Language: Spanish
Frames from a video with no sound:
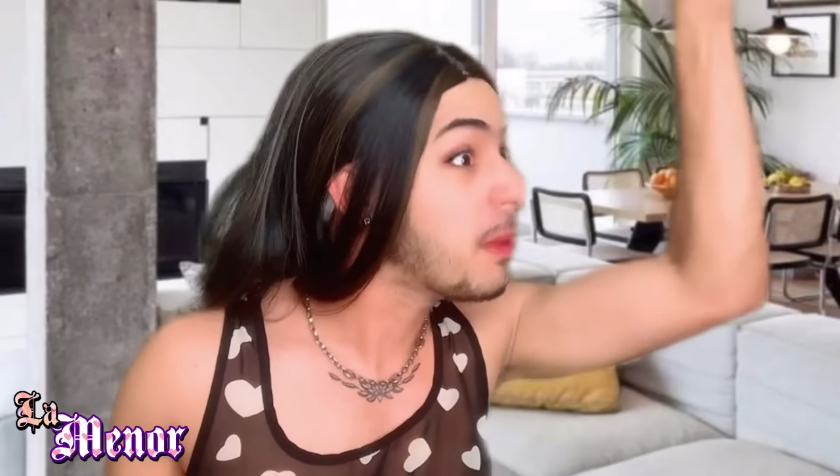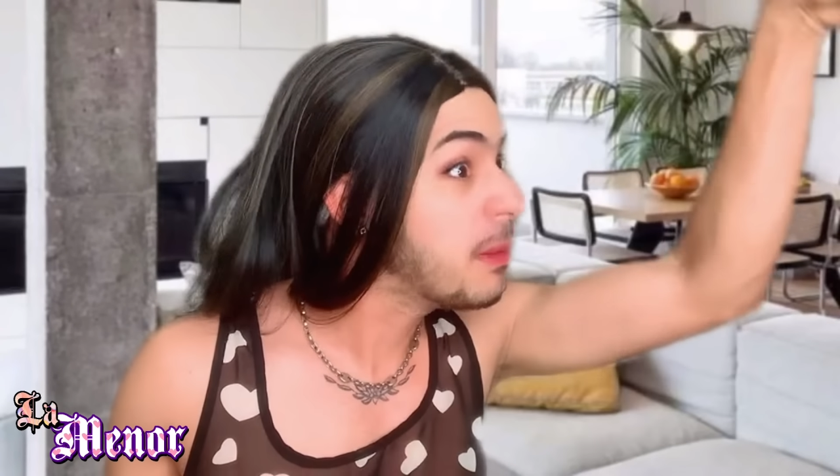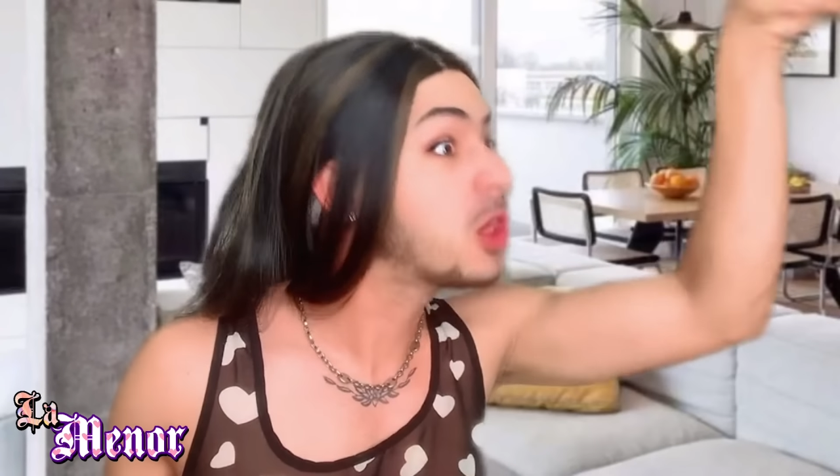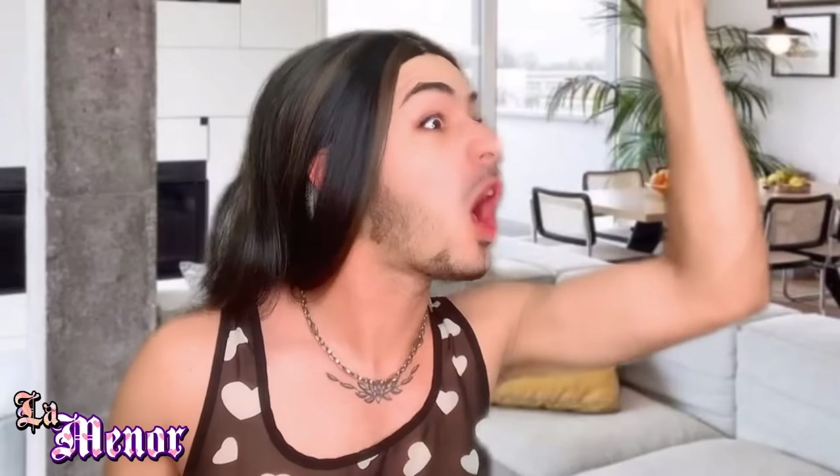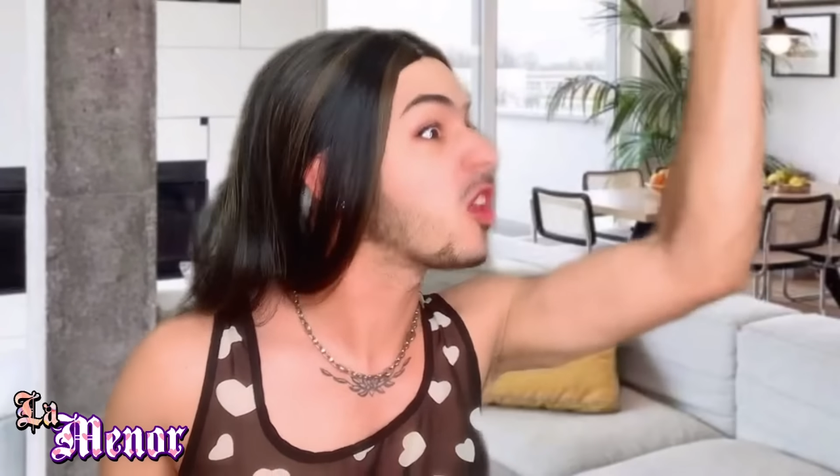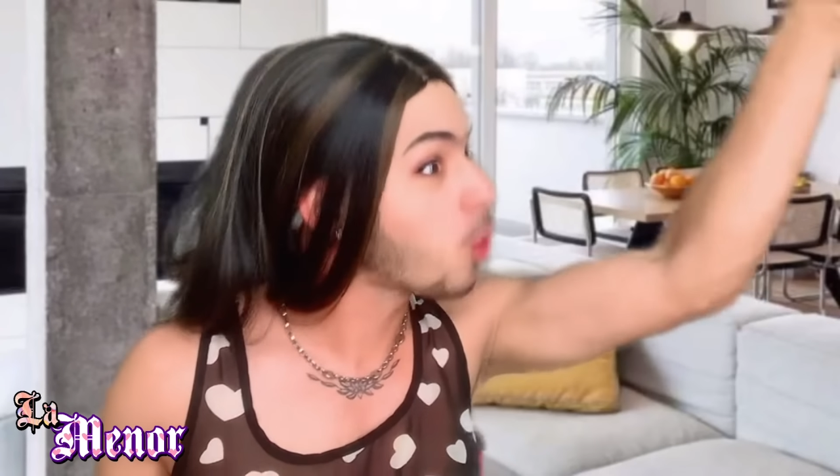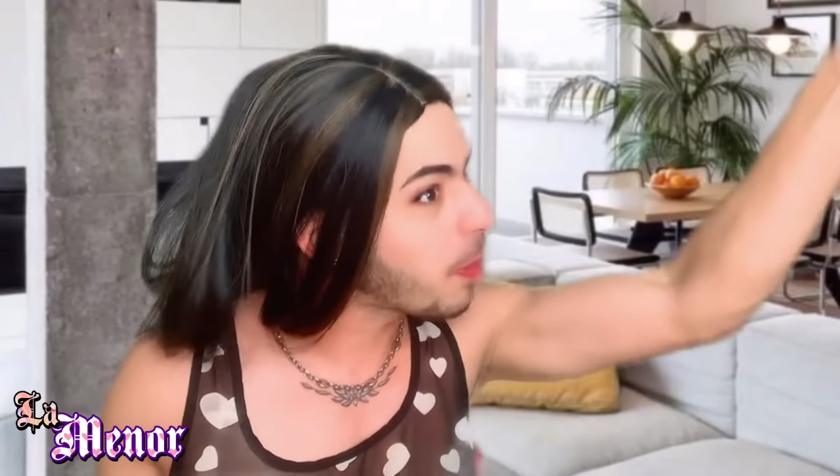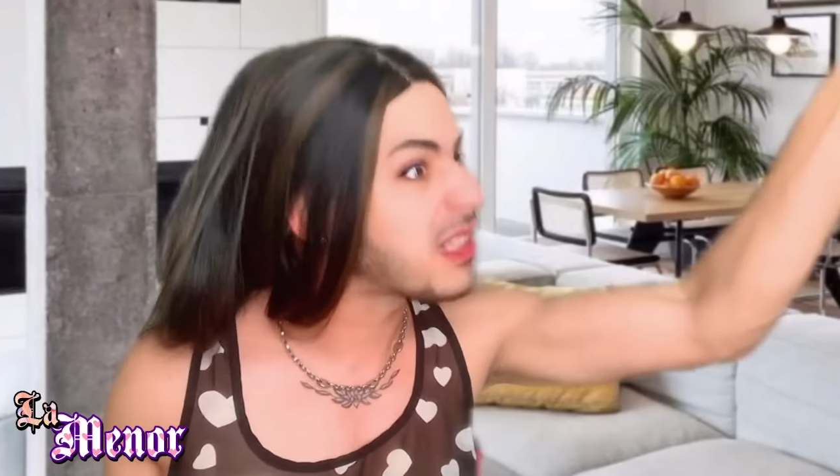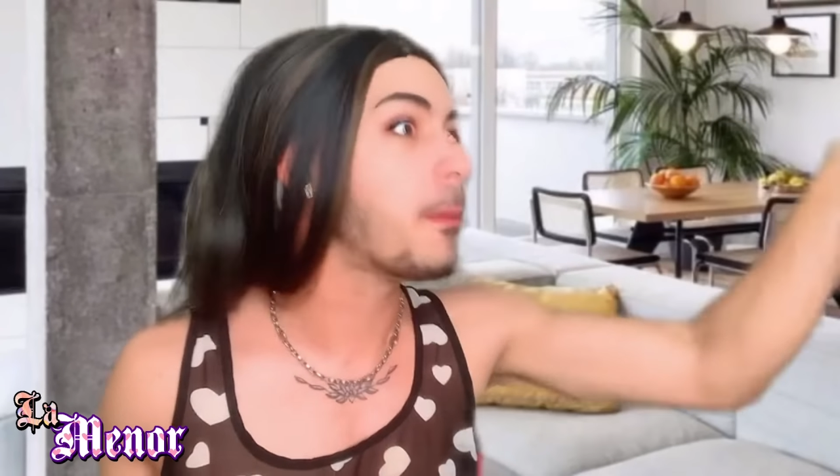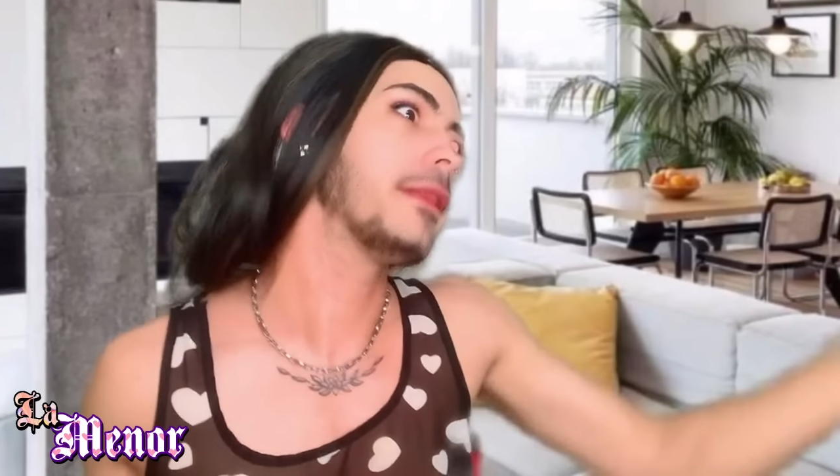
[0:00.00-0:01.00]
mimito a
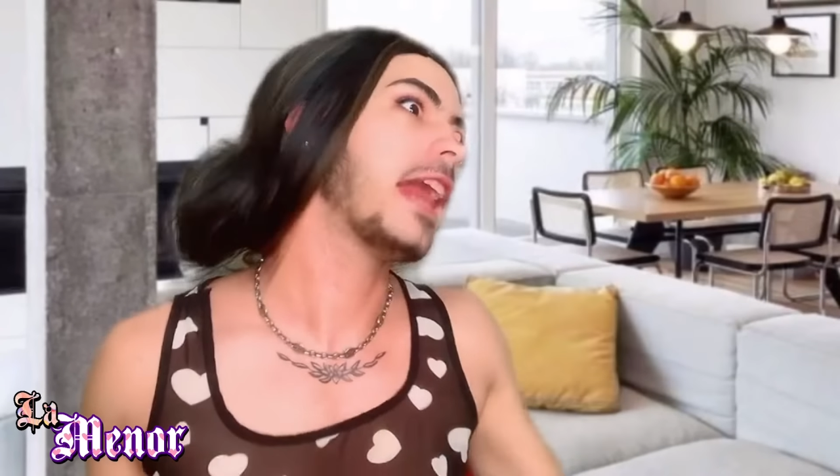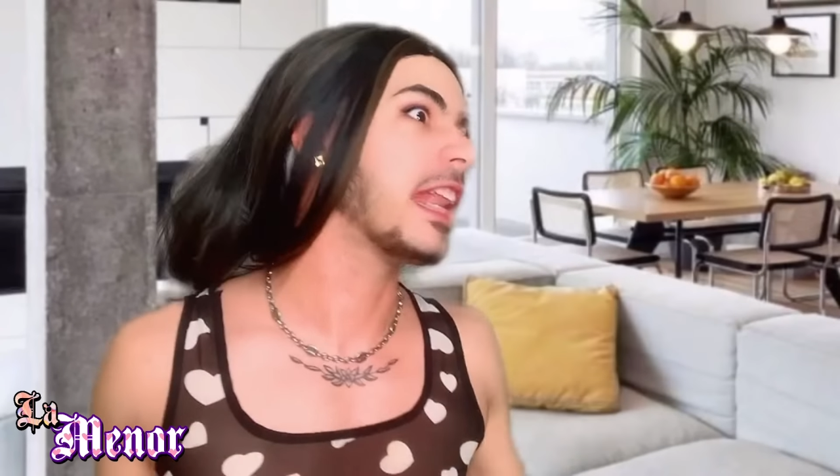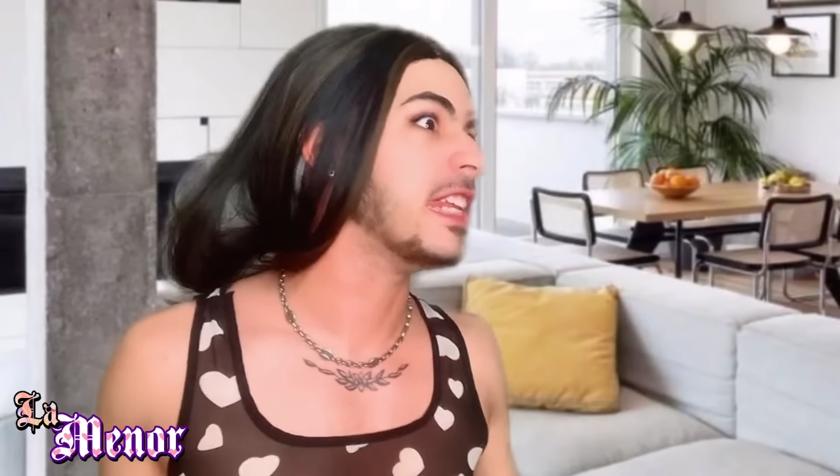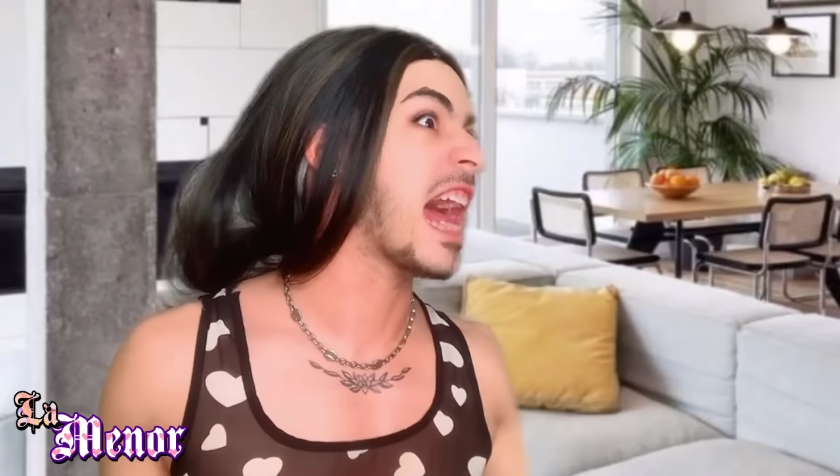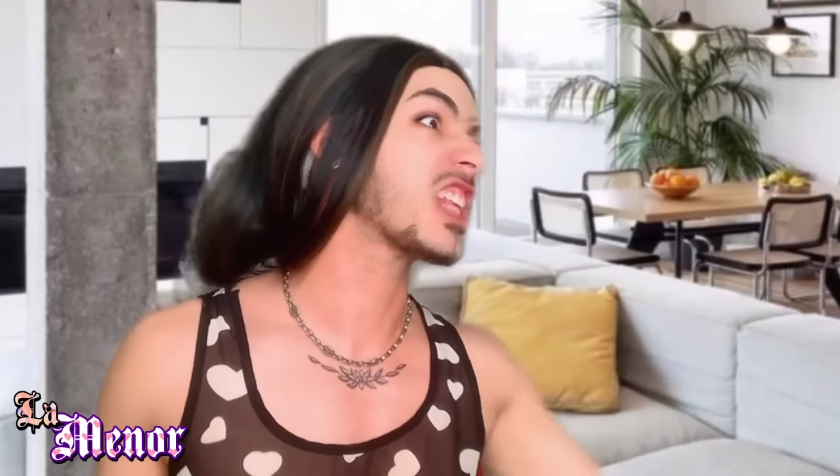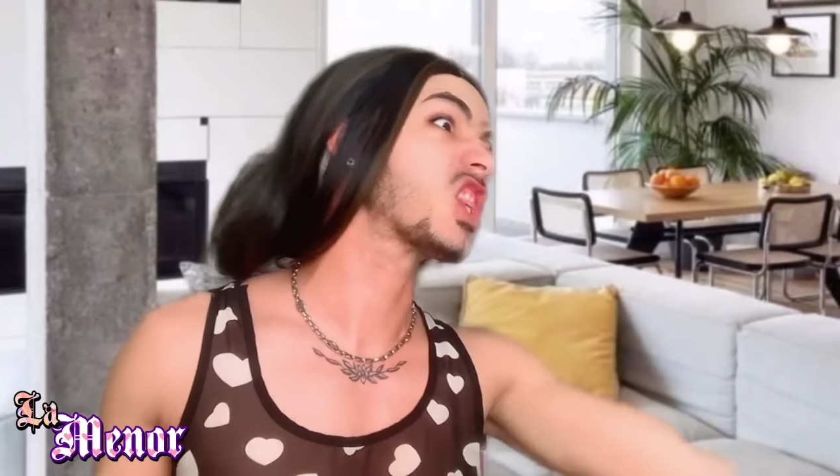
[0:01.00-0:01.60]
chupar esa mandarina?